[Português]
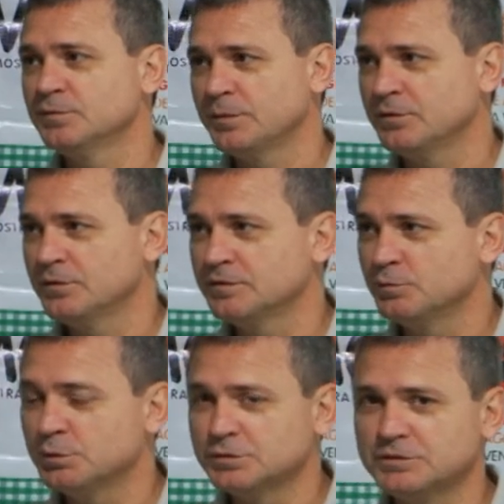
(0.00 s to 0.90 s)
para nós a
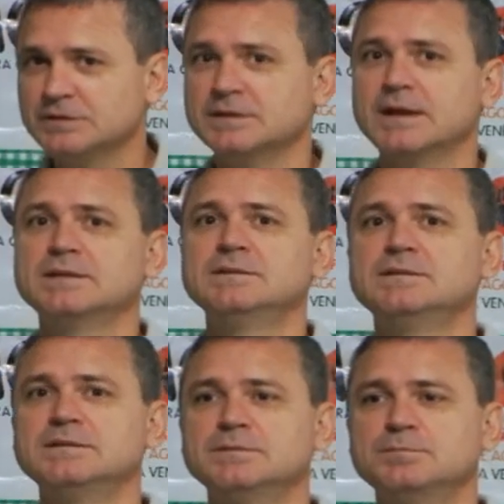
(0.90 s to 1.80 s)
oportunidade
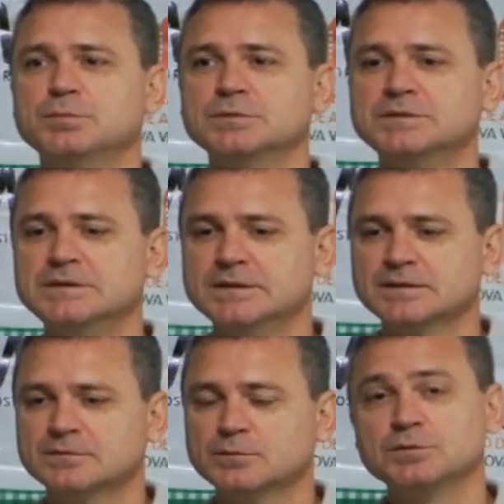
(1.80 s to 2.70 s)
de
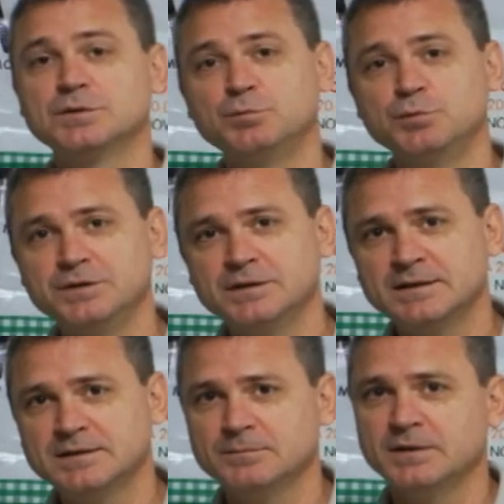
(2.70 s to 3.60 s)
poder contribuir
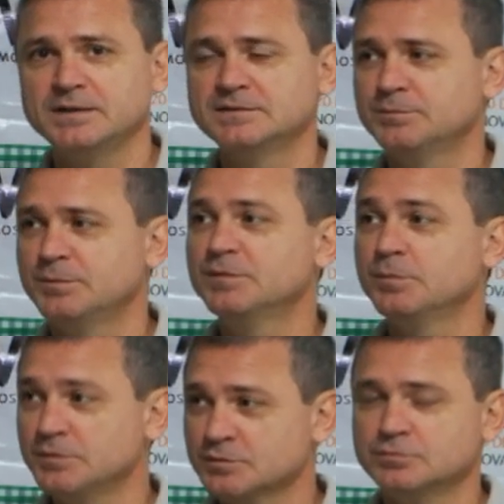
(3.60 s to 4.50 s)
ainda mais, e
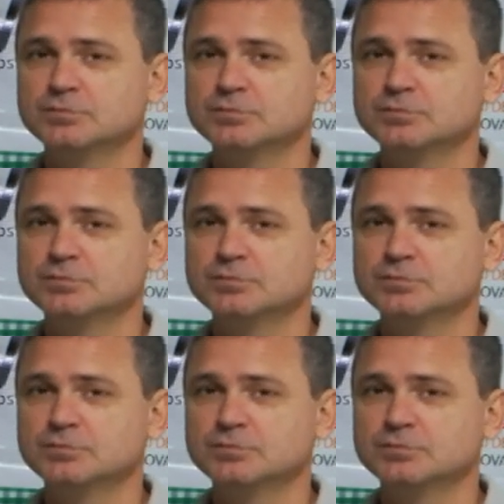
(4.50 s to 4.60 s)
principalmente com o